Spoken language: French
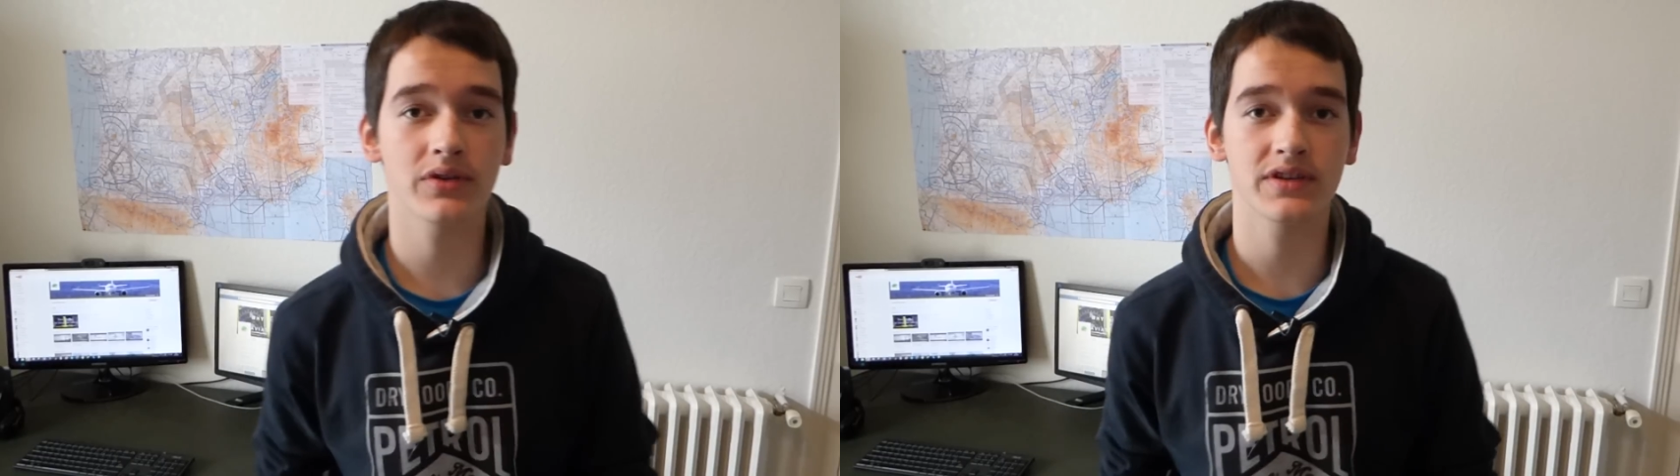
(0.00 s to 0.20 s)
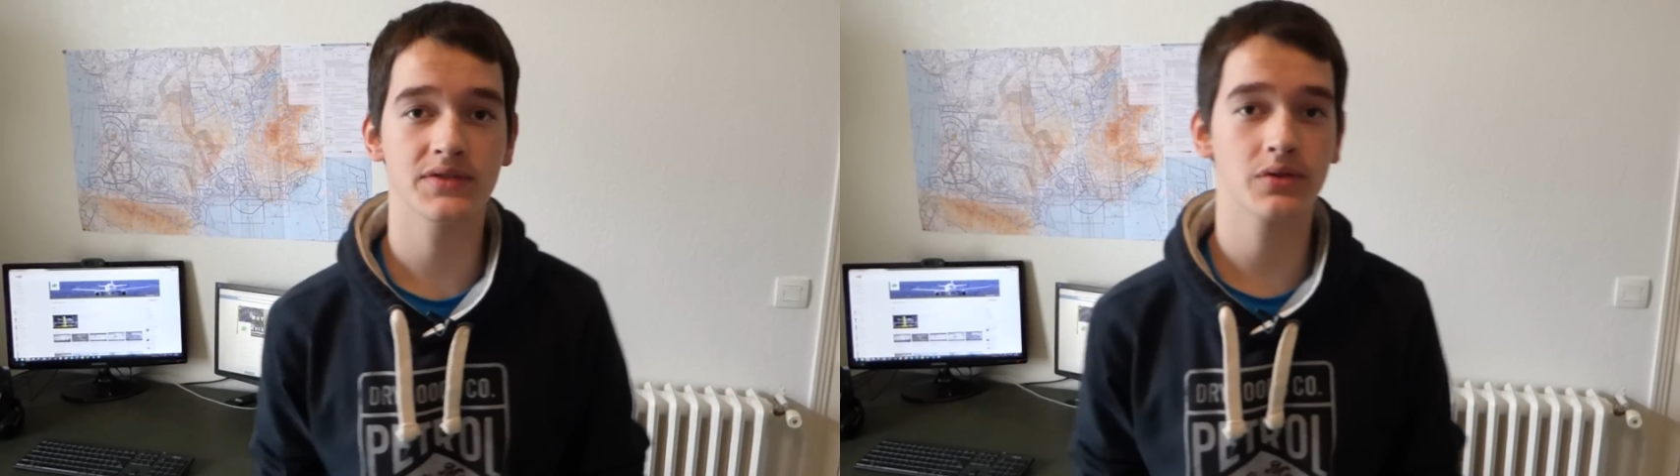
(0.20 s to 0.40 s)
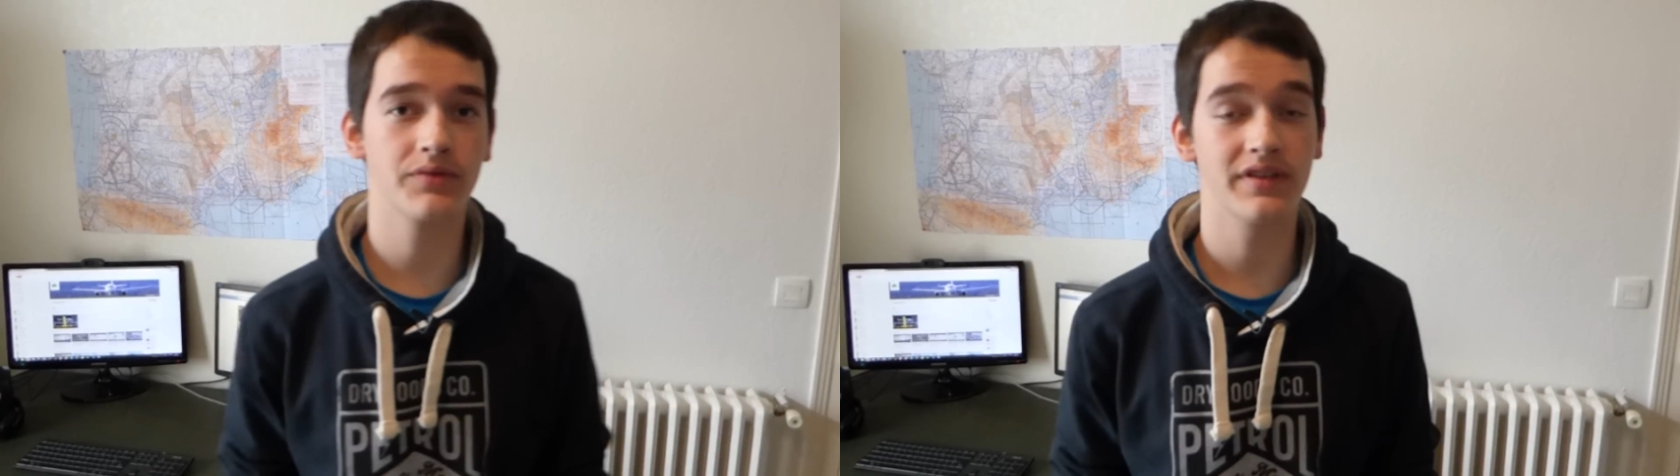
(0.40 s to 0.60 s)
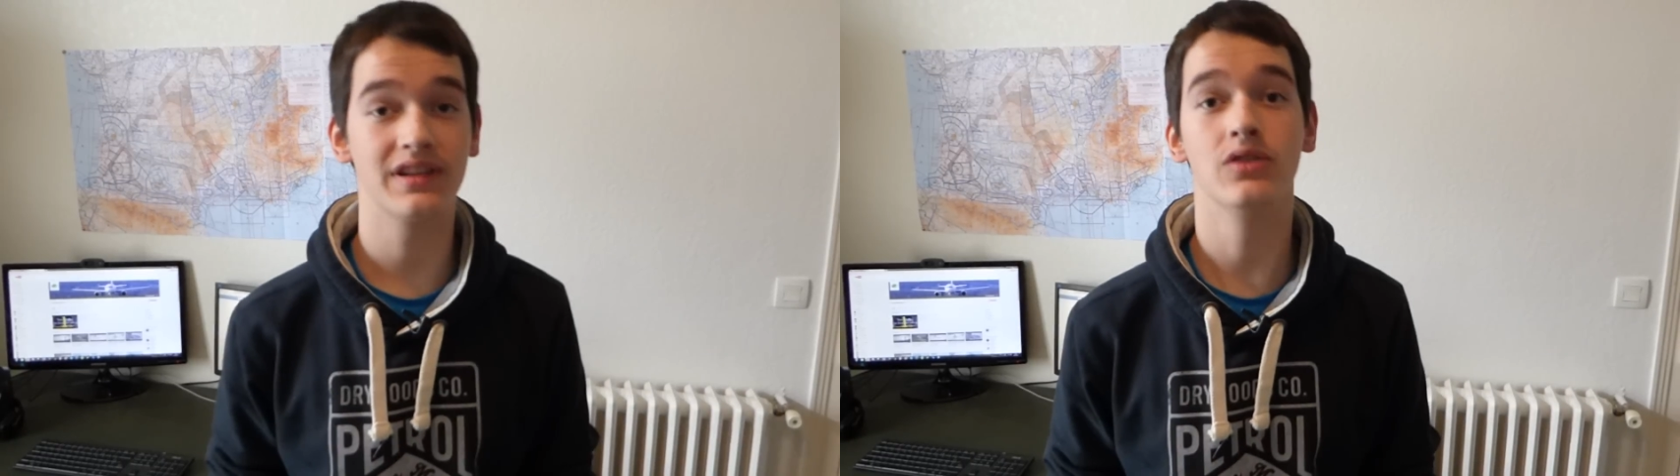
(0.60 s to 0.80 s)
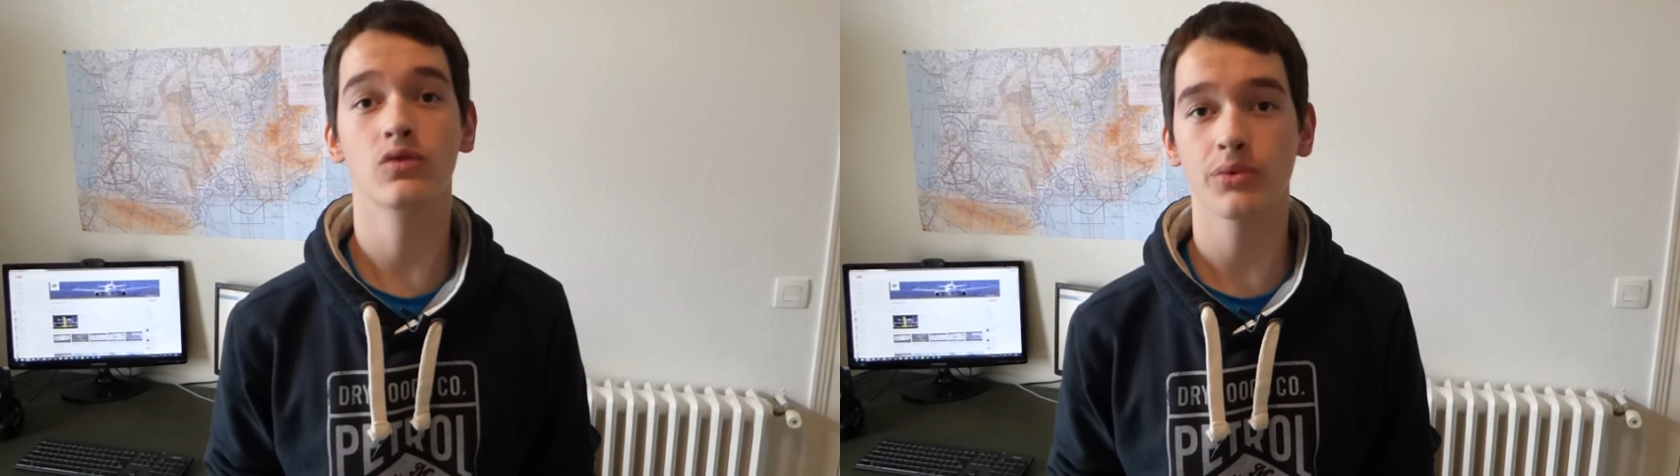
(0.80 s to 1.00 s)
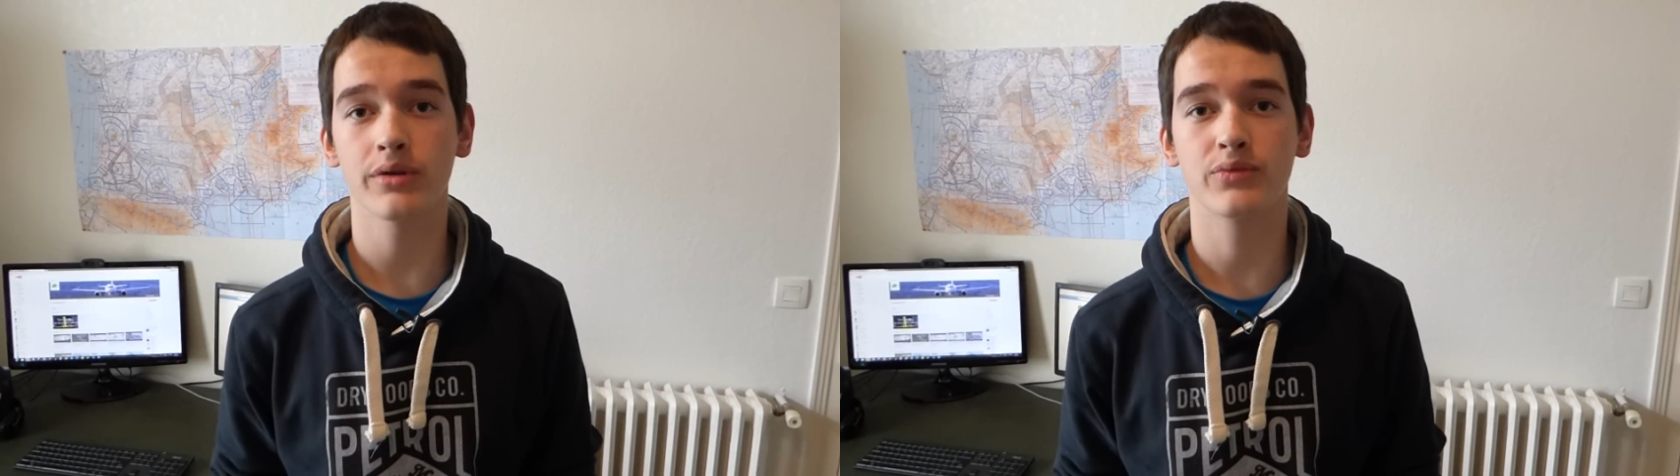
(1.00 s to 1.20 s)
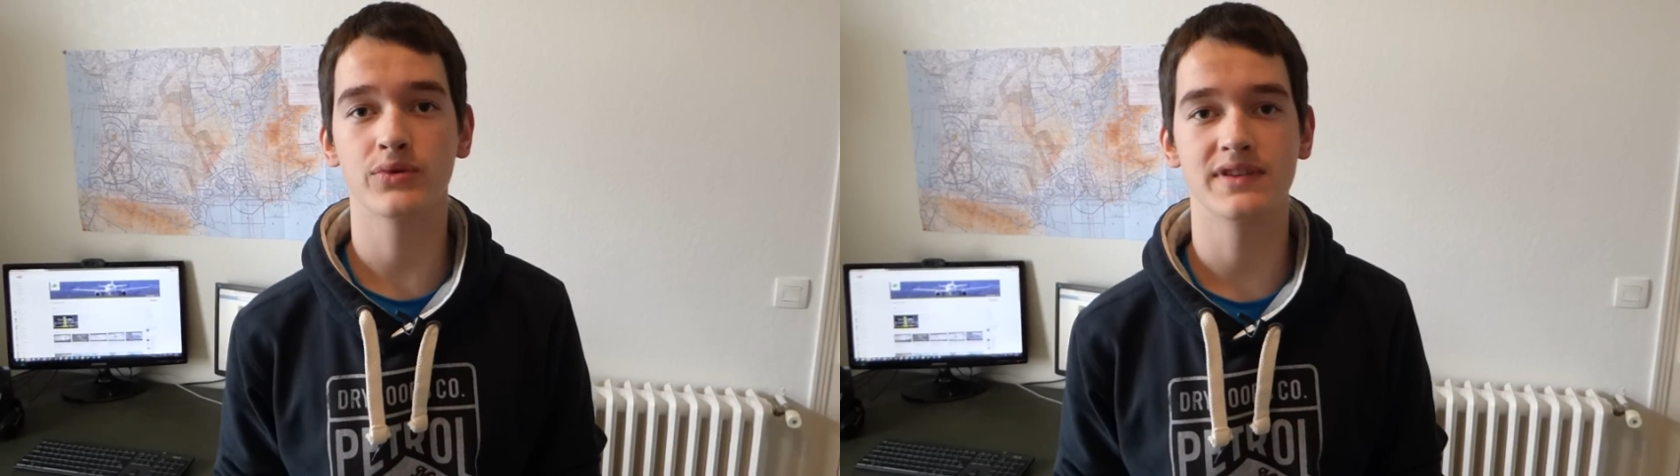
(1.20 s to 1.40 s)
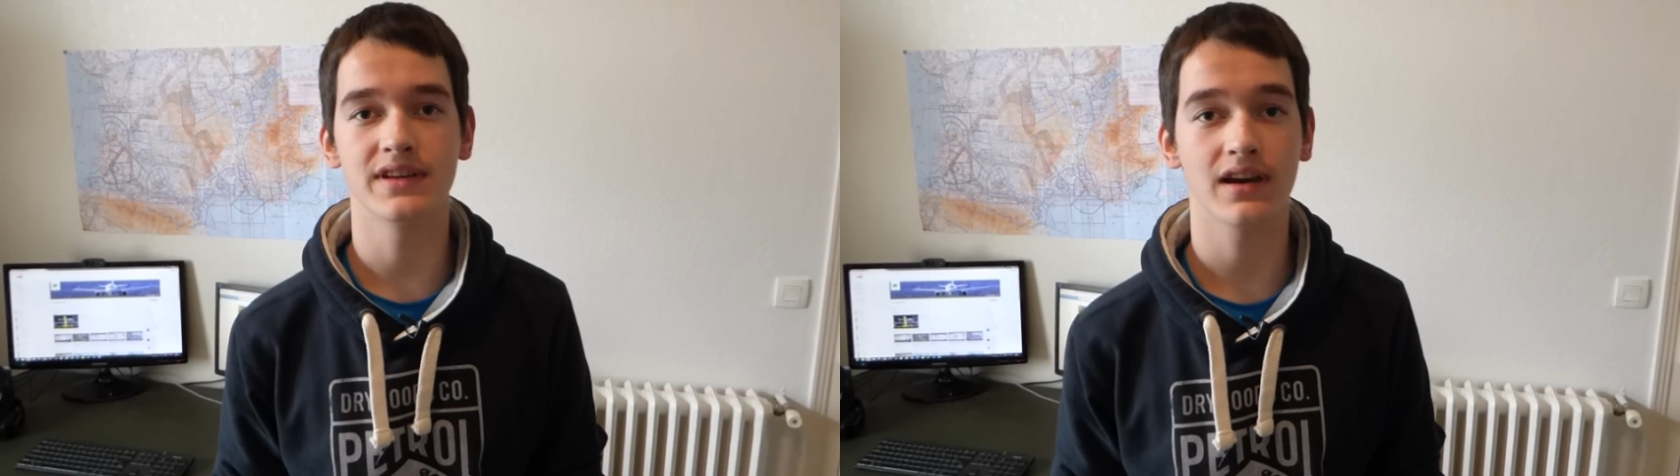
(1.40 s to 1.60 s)
une question que vous avez été nombreux à me
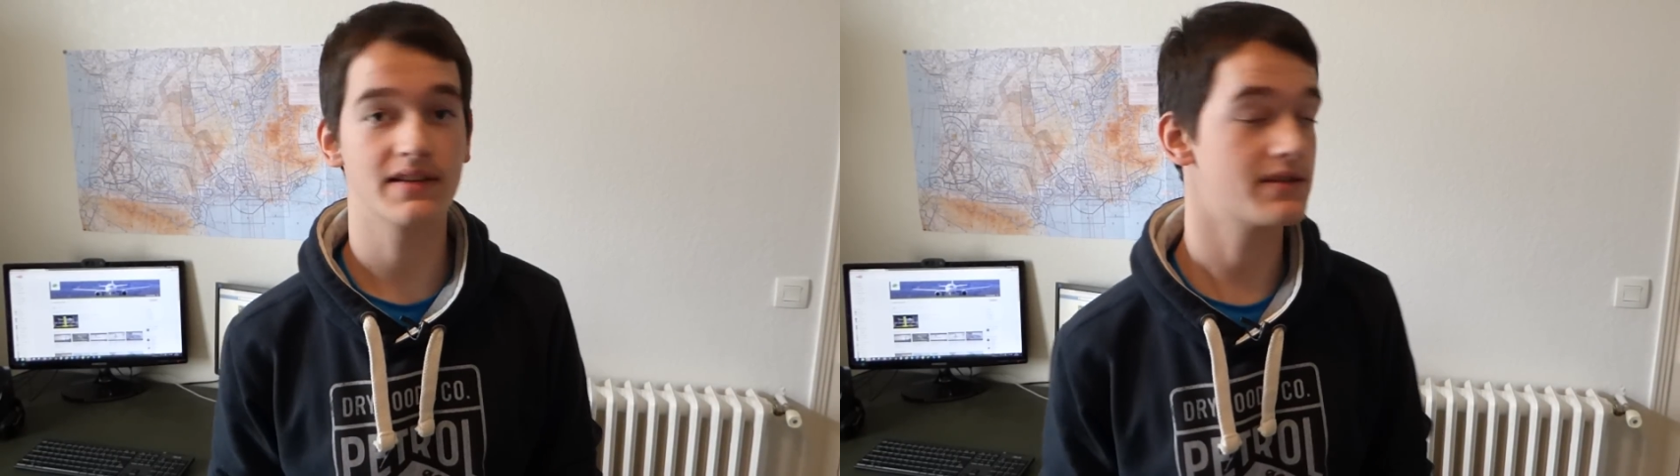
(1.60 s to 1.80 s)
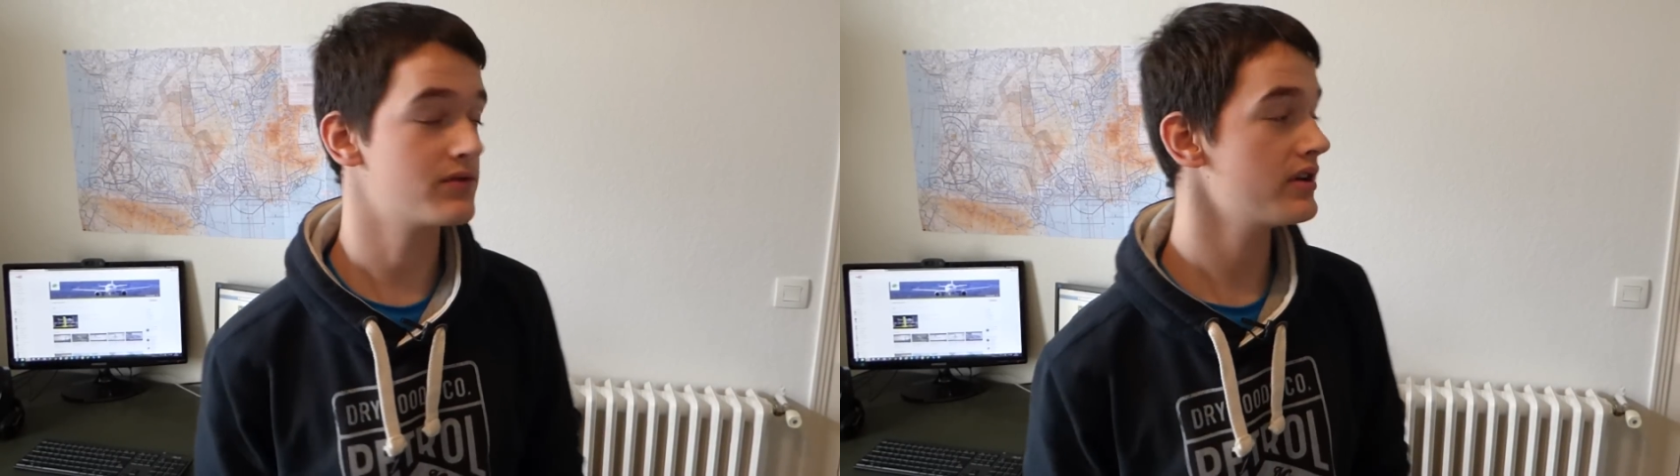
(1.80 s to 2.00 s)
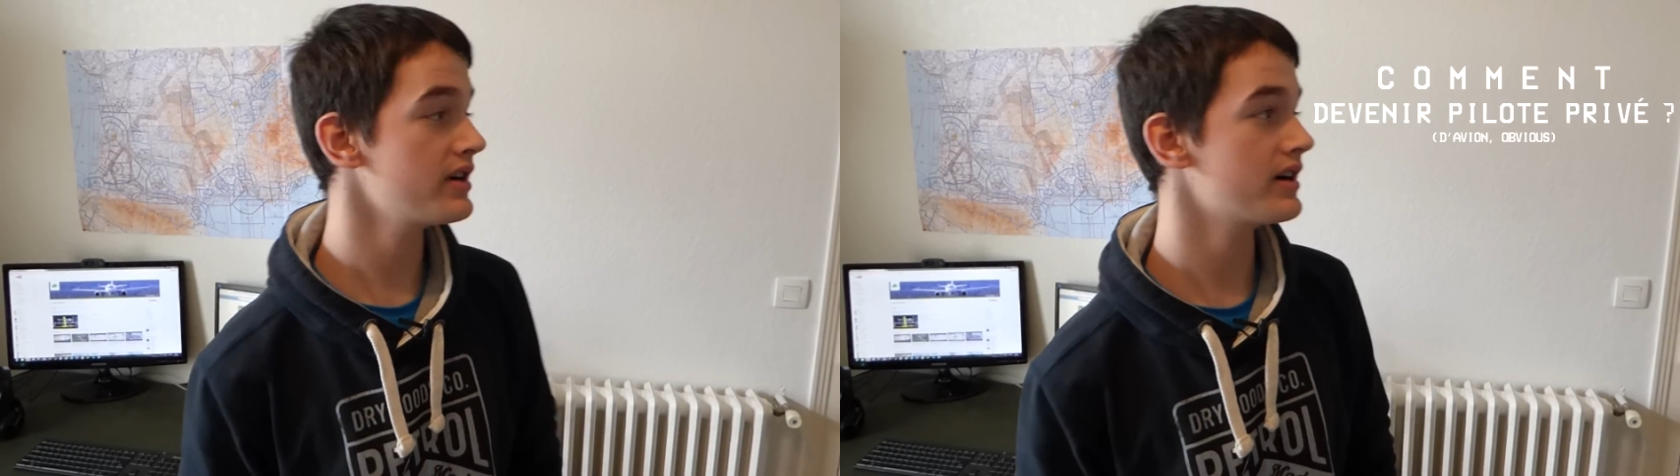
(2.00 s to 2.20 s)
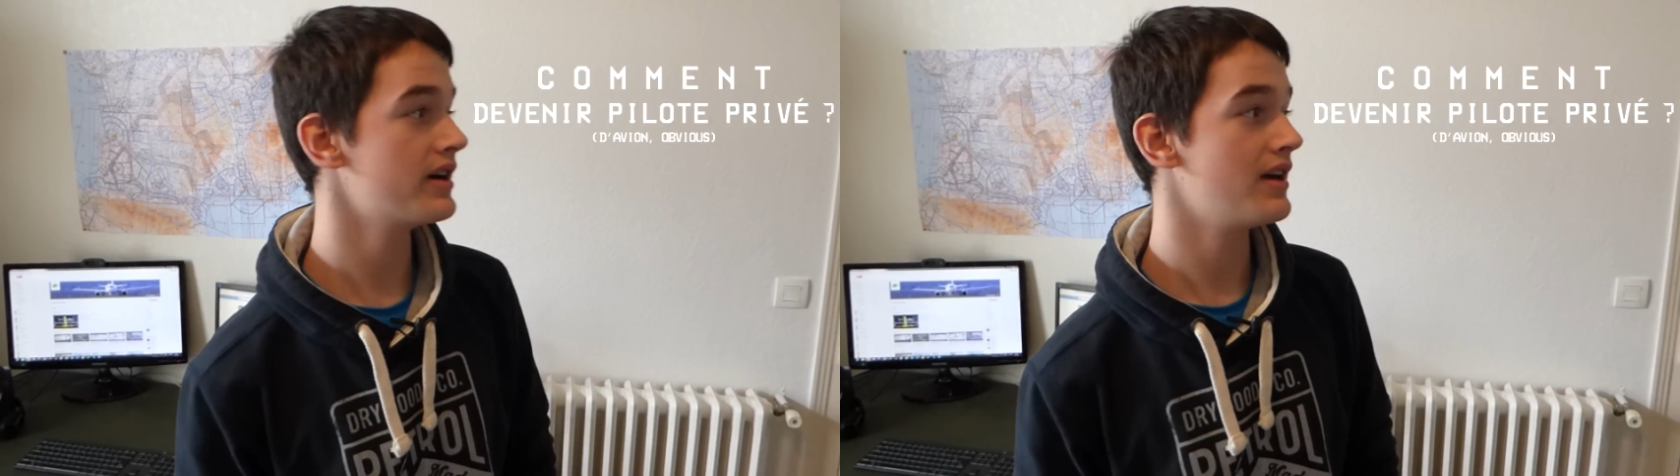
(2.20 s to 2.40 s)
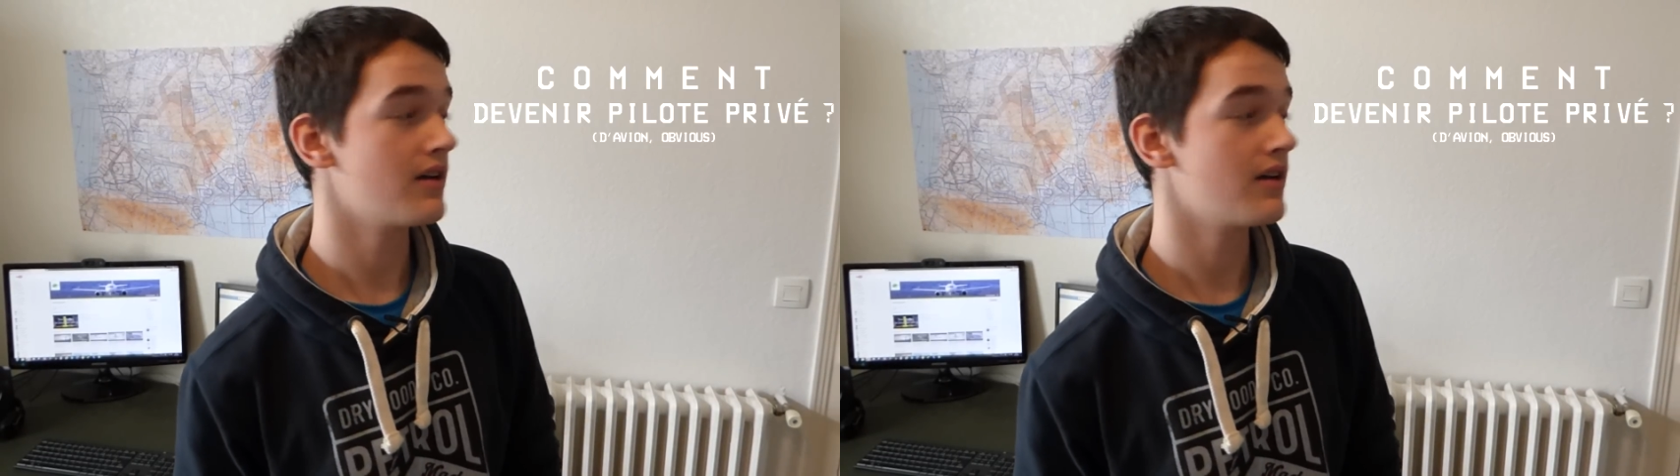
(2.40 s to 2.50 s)
poser, à savoir,